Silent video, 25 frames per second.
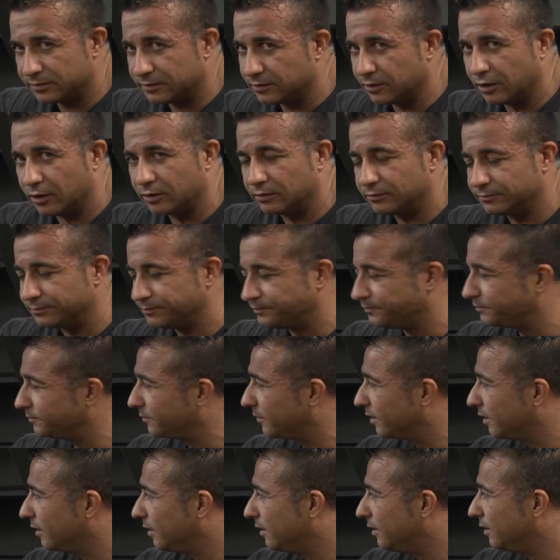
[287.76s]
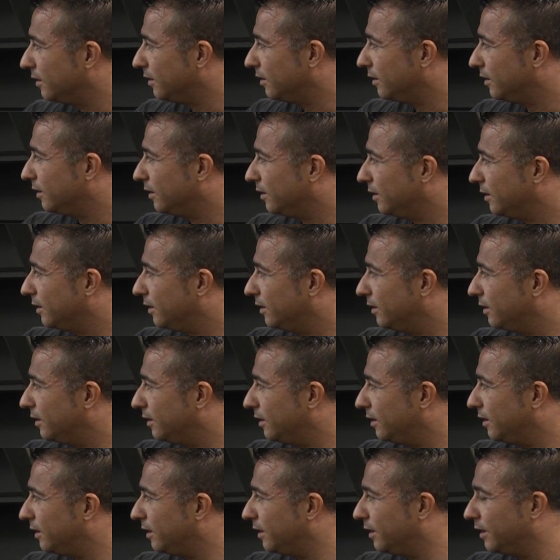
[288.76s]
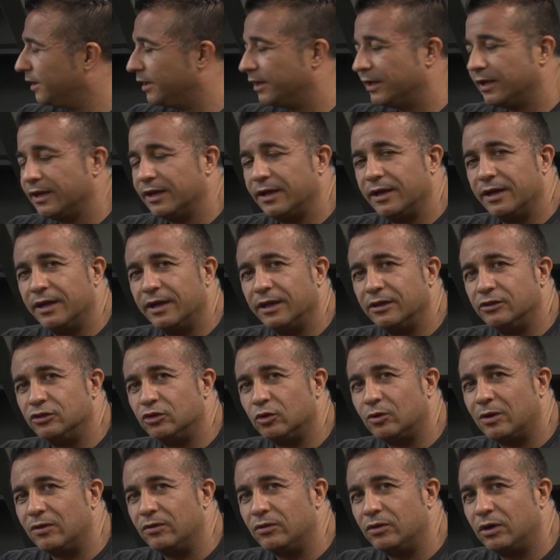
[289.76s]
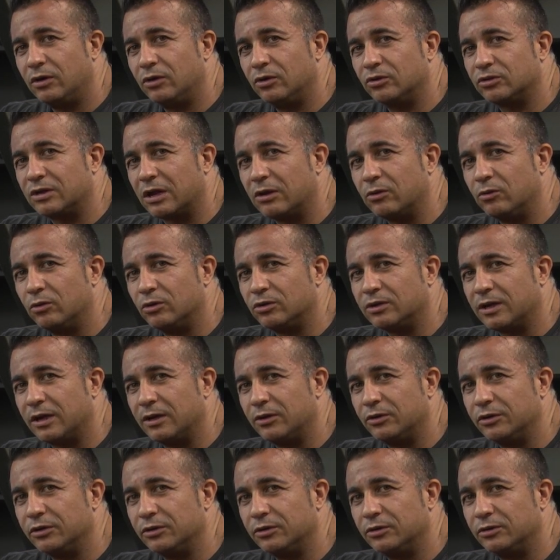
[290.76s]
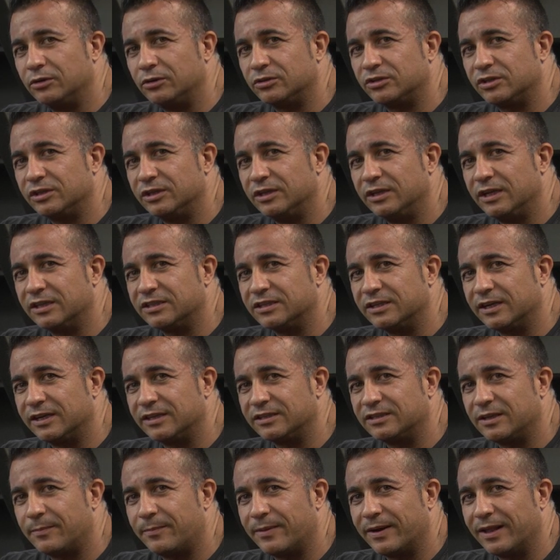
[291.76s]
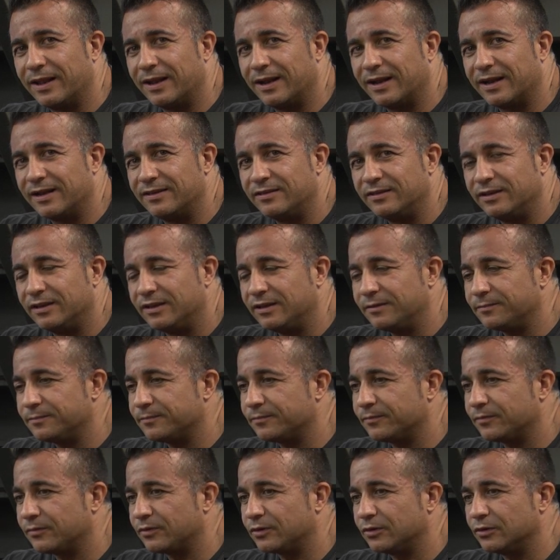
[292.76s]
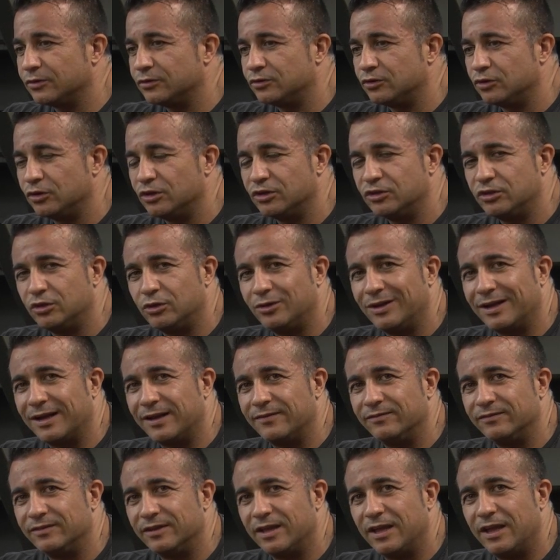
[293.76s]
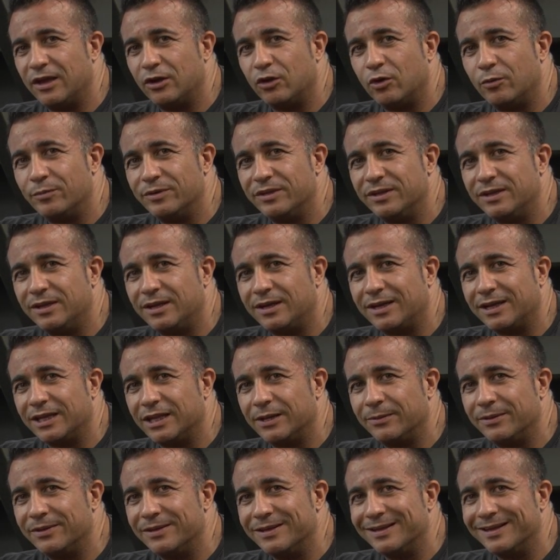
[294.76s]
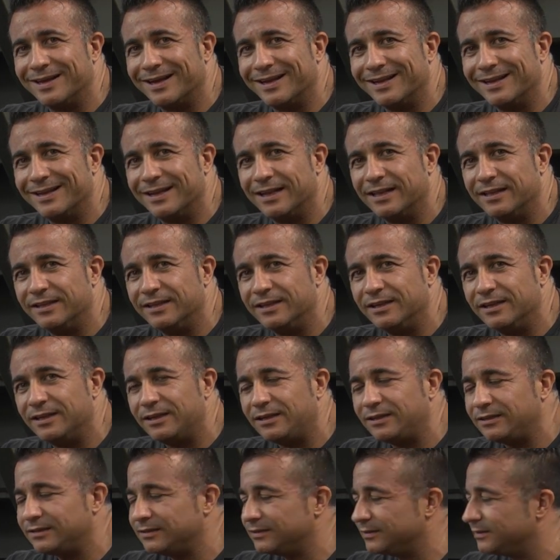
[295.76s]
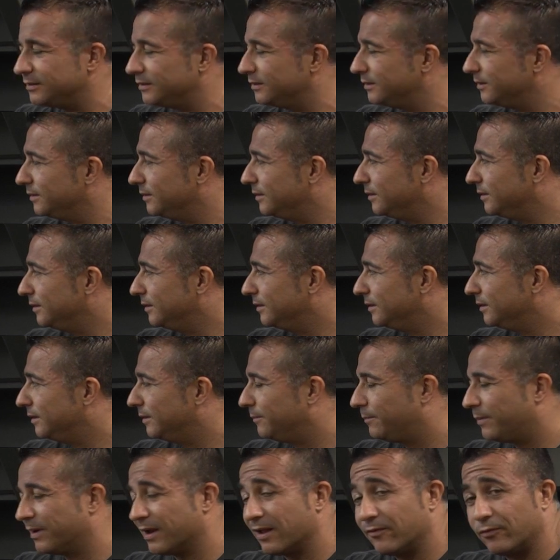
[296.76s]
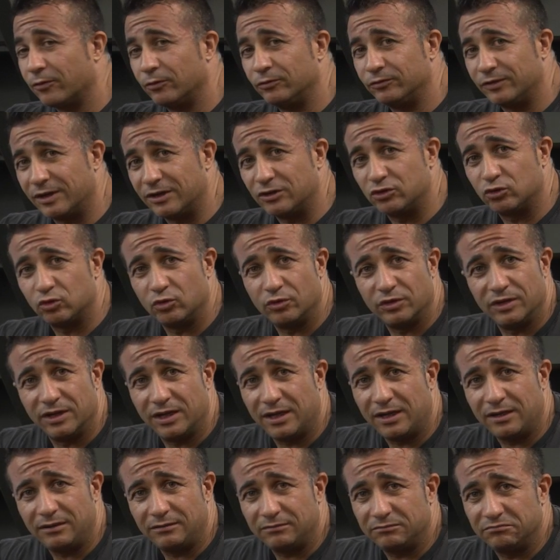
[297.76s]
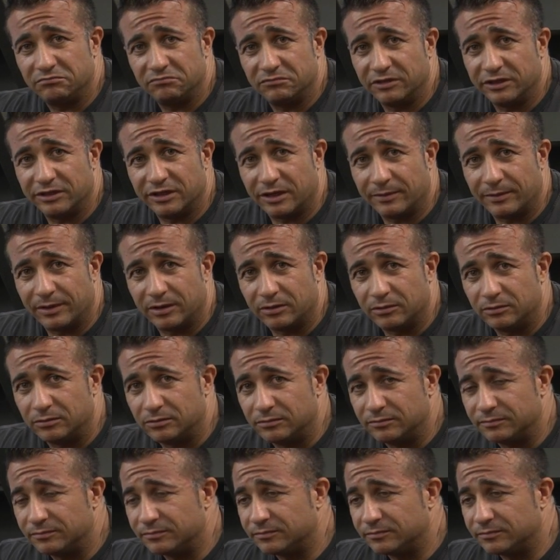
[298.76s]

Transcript: No. Eh, yo cuando hago los cálculos calóricos y las ingestas para la gente, yo les digo la cantidad de comida que deben de ingerir al día para afrontar su día de trabajo.